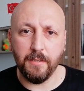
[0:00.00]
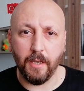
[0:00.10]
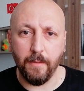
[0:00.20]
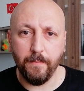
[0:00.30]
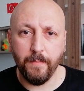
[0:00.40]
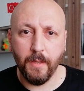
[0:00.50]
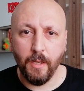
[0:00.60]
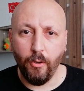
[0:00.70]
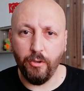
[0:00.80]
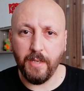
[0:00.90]
ise
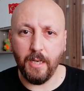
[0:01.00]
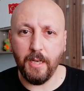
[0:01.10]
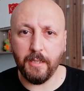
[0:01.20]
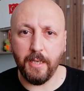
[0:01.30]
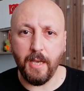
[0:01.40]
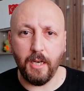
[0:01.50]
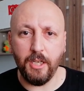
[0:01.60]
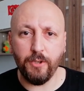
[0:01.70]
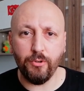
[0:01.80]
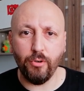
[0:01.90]
özellikle
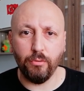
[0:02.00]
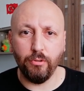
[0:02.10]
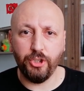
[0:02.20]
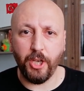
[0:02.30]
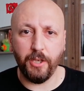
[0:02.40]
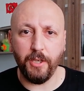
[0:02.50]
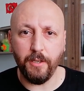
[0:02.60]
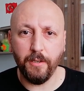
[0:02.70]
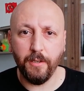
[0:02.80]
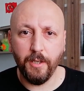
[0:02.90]
yerleşmiş olduğu
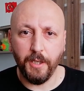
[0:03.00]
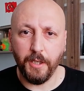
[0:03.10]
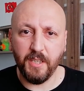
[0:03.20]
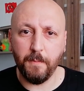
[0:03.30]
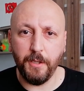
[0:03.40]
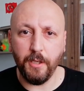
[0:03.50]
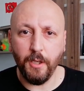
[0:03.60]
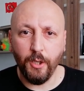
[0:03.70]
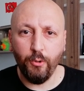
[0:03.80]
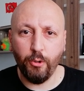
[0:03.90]
şehrin
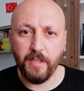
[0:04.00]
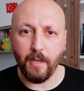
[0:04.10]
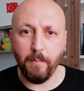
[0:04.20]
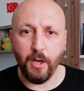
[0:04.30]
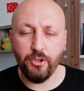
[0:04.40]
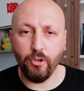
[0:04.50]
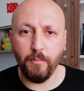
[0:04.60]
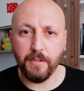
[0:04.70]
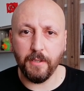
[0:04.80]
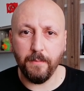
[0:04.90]
isminin yüksek bahçe
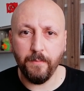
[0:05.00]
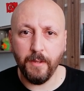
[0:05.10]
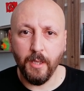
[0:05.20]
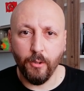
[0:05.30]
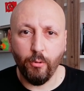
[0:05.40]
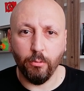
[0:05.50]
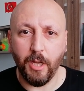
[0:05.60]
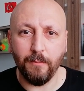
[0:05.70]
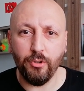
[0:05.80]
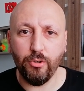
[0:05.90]
olması,
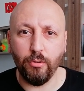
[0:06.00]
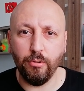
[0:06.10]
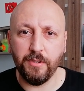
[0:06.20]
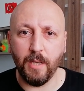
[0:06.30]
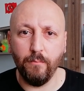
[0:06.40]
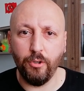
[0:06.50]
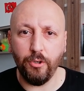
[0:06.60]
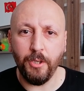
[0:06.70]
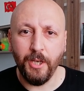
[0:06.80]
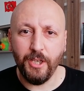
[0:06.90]
kullanmış olduğu
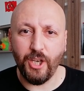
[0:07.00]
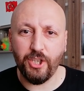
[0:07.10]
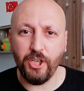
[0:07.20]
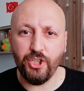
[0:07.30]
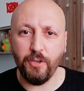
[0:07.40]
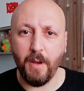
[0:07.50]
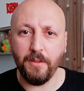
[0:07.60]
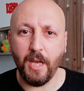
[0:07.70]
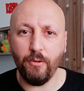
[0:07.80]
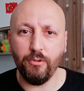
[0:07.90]
sembolün yeşil
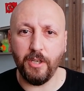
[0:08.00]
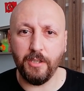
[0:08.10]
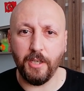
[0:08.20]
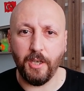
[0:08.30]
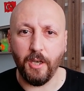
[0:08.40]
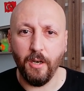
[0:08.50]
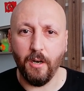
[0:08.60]
çimenler üzerindeki